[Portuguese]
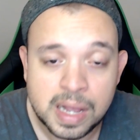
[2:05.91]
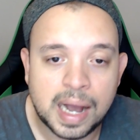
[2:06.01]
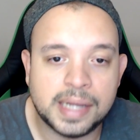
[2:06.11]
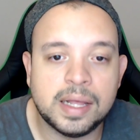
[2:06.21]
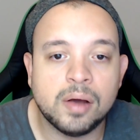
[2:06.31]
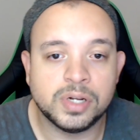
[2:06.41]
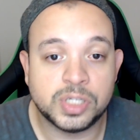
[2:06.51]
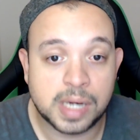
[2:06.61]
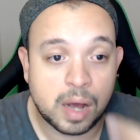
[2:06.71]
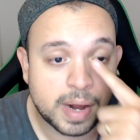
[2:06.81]
A ideia
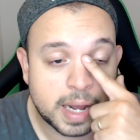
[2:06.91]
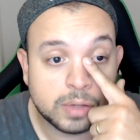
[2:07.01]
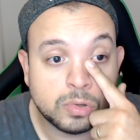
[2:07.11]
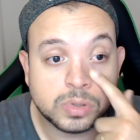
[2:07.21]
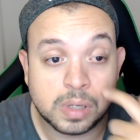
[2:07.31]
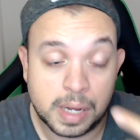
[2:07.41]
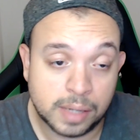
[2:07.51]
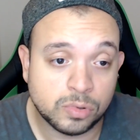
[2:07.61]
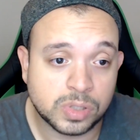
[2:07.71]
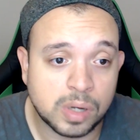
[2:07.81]
original era redu
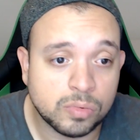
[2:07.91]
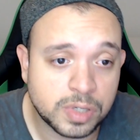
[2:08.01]
redução